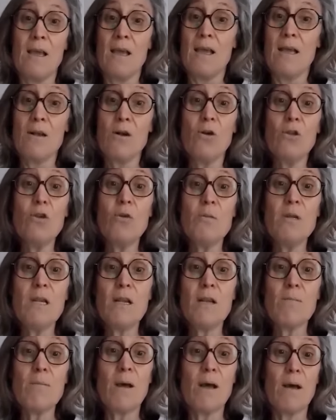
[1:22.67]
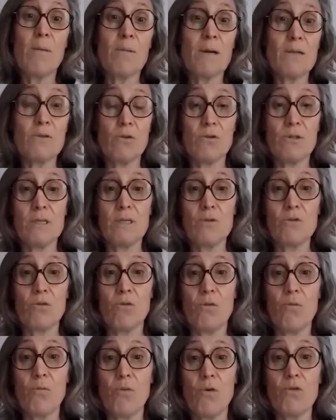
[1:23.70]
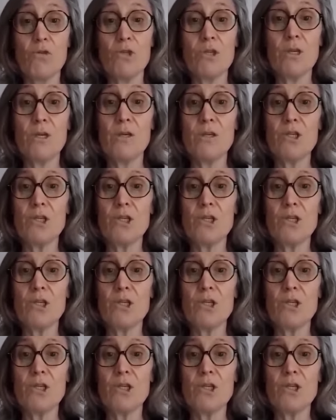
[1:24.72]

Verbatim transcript: Et quand Dominique m'a présenté son projet,